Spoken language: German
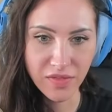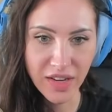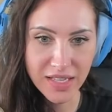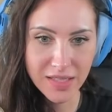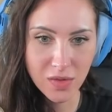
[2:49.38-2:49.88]

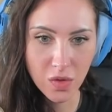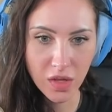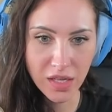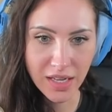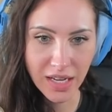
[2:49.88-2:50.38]
Was zur
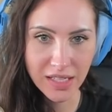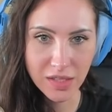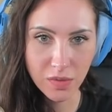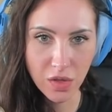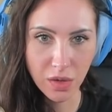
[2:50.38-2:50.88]
Hölle? Kann ich die
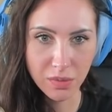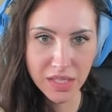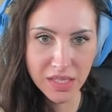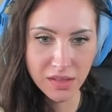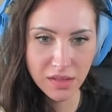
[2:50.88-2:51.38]
irgendwie
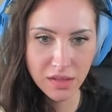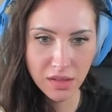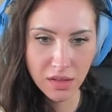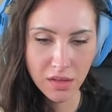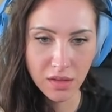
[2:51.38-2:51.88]
kombinieren?
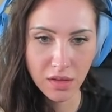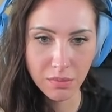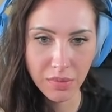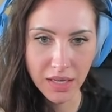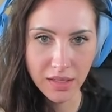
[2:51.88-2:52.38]

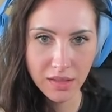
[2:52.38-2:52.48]
Combine?